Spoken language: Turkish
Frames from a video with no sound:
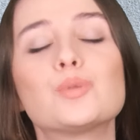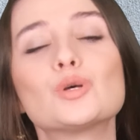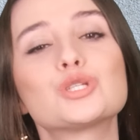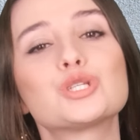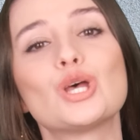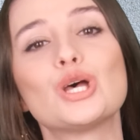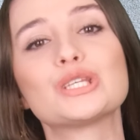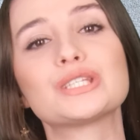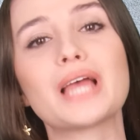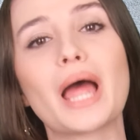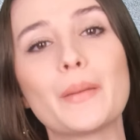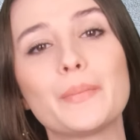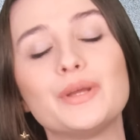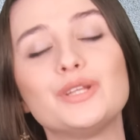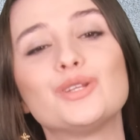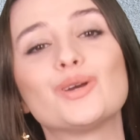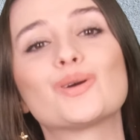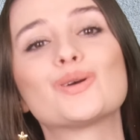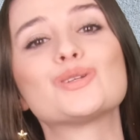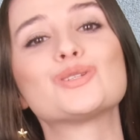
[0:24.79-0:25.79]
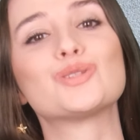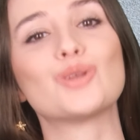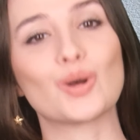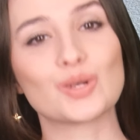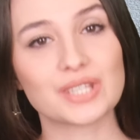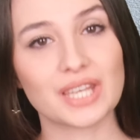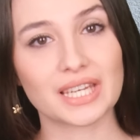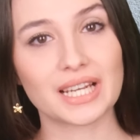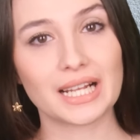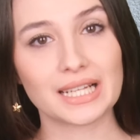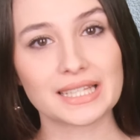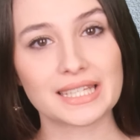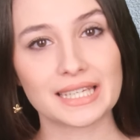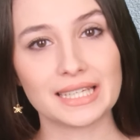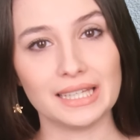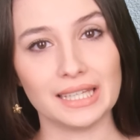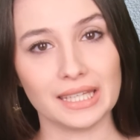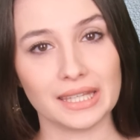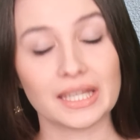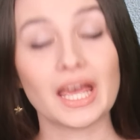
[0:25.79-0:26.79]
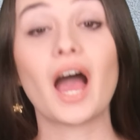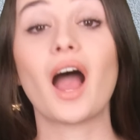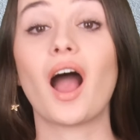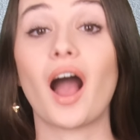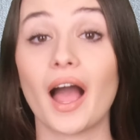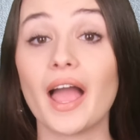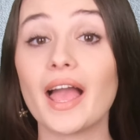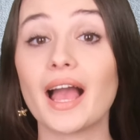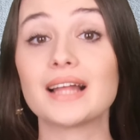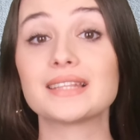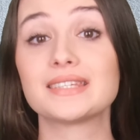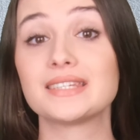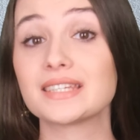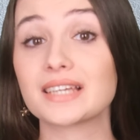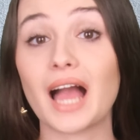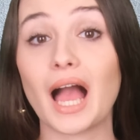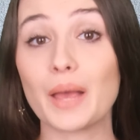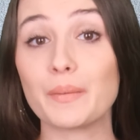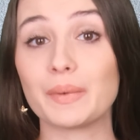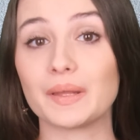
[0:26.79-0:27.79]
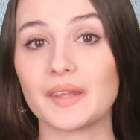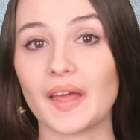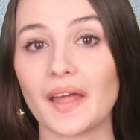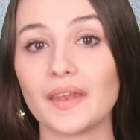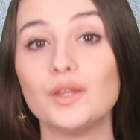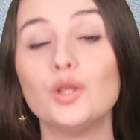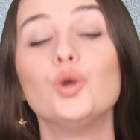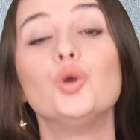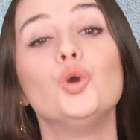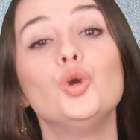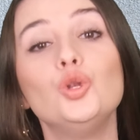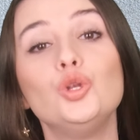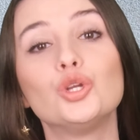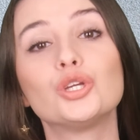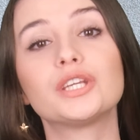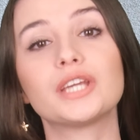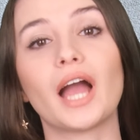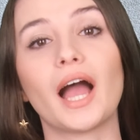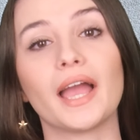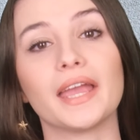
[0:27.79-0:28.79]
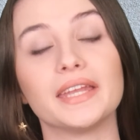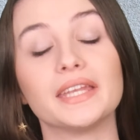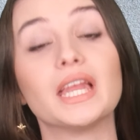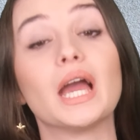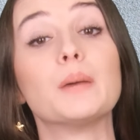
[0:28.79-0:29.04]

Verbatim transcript: Bu sözler 1996 yılında hayatını kaybeden ünlü kain